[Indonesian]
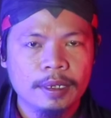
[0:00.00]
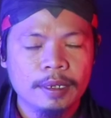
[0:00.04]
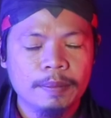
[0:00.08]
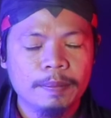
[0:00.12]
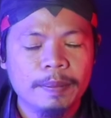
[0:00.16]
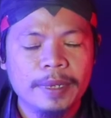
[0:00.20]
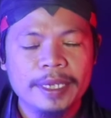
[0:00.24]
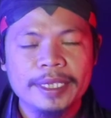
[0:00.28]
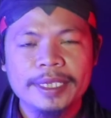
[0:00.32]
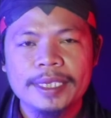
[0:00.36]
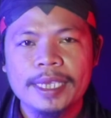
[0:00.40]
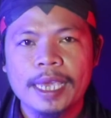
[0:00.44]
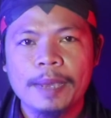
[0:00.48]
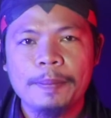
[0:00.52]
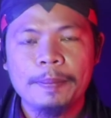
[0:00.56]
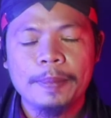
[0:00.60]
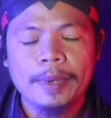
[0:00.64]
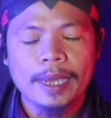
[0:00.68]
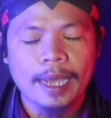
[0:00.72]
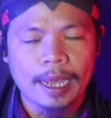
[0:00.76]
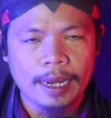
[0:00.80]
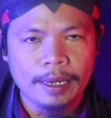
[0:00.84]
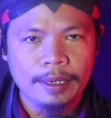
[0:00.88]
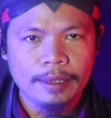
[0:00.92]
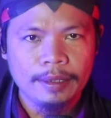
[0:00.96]

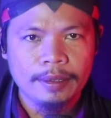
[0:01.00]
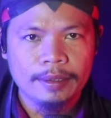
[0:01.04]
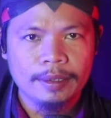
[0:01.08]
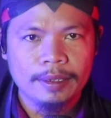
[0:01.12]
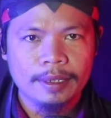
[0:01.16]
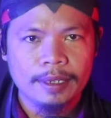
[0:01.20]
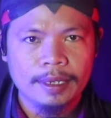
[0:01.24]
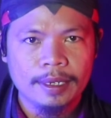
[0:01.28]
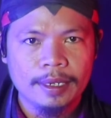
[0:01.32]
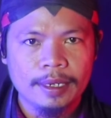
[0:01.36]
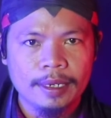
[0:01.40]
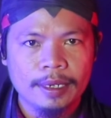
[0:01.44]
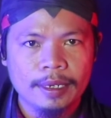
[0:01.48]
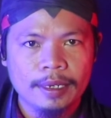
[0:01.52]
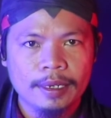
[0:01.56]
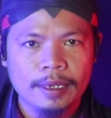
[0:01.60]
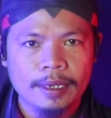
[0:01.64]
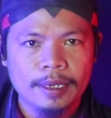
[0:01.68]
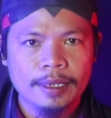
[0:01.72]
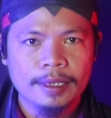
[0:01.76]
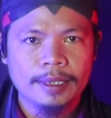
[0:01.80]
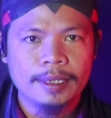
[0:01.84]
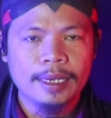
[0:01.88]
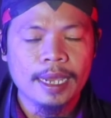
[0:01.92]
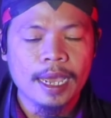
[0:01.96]
menyiapkan
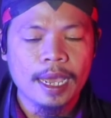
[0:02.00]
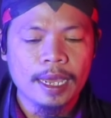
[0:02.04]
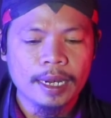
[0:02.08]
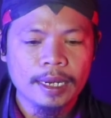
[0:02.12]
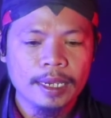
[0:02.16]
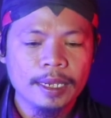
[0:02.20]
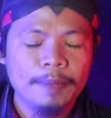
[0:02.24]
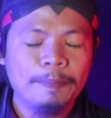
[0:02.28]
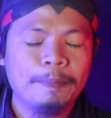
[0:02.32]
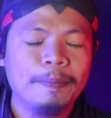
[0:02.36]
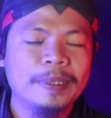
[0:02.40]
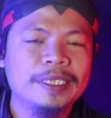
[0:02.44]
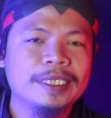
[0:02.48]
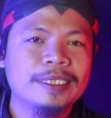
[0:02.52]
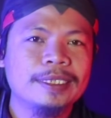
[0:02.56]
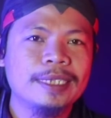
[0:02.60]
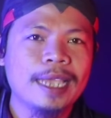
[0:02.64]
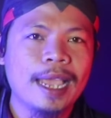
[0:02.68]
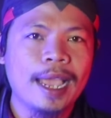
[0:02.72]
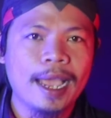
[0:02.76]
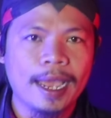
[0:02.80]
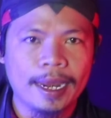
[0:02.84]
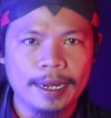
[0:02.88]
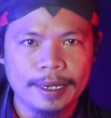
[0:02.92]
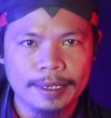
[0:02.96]
dari
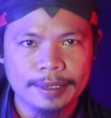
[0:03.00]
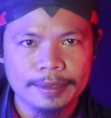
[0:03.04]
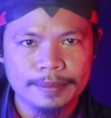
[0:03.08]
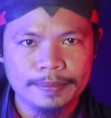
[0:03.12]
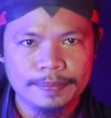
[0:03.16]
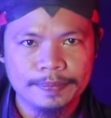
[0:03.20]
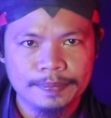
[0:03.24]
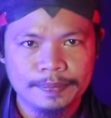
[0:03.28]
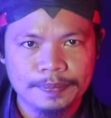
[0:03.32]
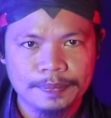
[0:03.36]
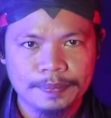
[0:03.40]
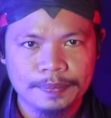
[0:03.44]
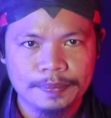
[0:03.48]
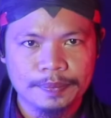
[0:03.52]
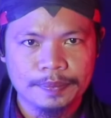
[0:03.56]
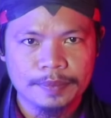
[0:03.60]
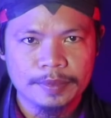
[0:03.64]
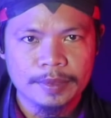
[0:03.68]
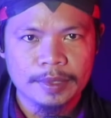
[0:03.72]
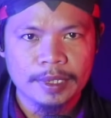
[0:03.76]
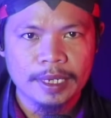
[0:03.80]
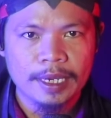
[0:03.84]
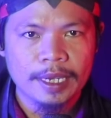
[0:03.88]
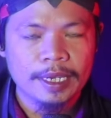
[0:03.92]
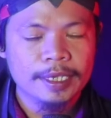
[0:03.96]
pecahan
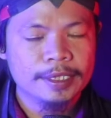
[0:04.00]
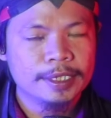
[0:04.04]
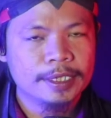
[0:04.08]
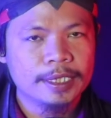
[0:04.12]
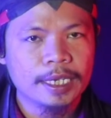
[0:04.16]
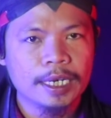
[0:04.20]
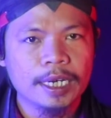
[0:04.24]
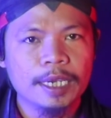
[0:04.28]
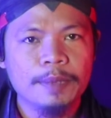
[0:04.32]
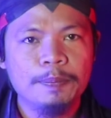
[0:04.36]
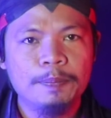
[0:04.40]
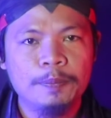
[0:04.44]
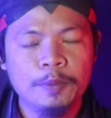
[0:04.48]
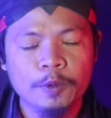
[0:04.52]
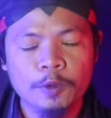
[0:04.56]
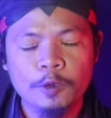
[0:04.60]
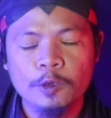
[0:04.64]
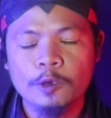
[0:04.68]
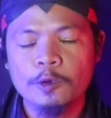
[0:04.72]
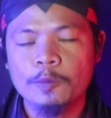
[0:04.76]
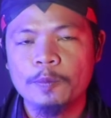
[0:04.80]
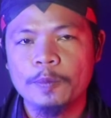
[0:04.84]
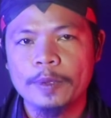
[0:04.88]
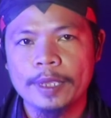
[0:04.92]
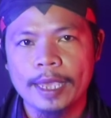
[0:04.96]

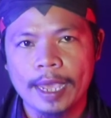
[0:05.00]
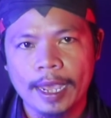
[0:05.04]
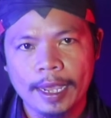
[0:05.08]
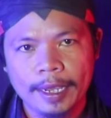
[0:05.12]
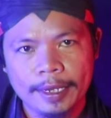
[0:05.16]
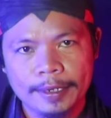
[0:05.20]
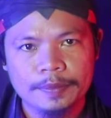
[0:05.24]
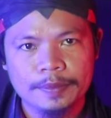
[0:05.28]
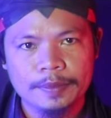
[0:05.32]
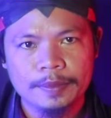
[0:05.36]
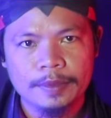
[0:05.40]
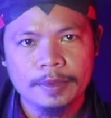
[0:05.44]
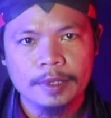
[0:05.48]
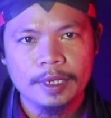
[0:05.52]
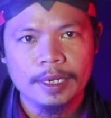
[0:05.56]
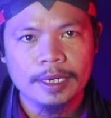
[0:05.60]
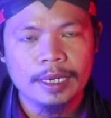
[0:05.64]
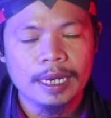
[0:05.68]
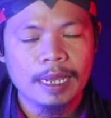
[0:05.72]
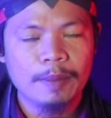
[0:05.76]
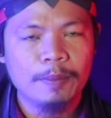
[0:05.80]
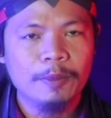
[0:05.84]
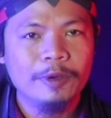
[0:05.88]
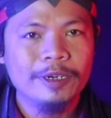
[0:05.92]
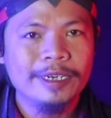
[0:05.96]
seribu rupiah,
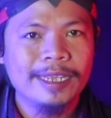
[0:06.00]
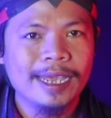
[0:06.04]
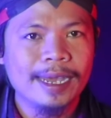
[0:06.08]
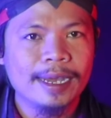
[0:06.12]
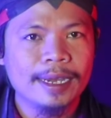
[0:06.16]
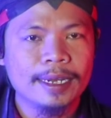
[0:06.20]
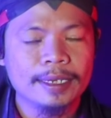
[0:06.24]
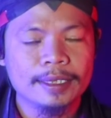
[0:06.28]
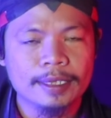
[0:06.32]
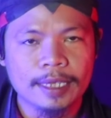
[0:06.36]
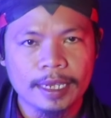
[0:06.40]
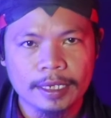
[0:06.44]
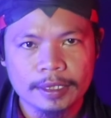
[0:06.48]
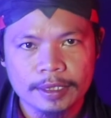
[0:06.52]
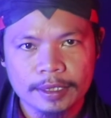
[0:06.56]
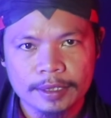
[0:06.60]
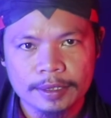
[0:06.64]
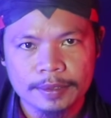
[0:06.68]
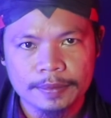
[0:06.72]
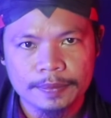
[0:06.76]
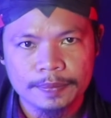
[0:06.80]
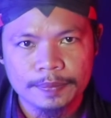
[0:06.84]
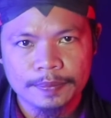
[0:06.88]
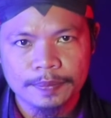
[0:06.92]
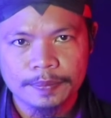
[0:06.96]
namun yang
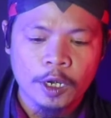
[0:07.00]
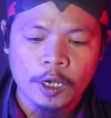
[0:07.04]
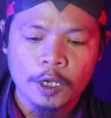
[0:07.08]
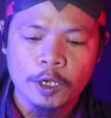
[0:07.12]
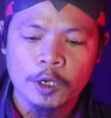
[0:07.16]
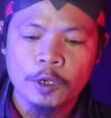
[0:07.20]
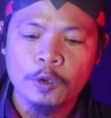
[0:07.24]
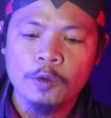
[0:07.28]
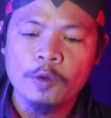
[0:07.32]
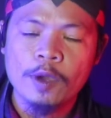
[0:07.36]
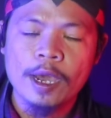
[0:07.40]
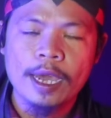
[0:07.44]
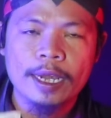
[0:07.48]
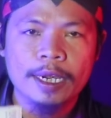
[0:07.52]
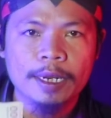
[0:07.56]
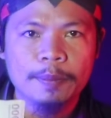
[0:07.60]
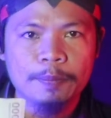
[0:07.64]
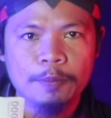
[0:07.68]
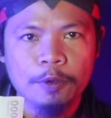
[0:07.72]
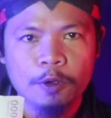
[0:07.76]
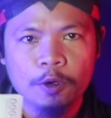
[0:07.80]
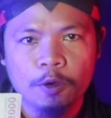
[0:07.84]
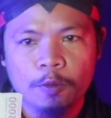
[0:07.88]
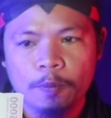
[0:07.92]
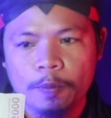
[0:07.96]
kertas dua
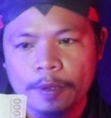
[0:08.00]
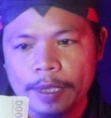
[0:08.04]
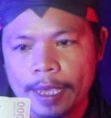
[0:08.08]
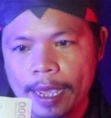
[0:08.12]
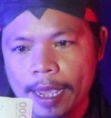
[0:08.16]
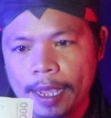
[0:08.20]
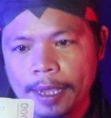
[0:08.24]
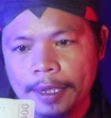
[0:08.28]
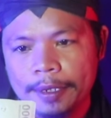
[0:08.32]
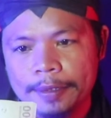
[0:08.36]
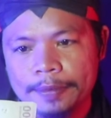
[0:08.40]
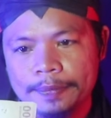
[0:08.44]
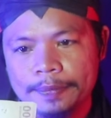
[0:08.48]
ribu rupiah,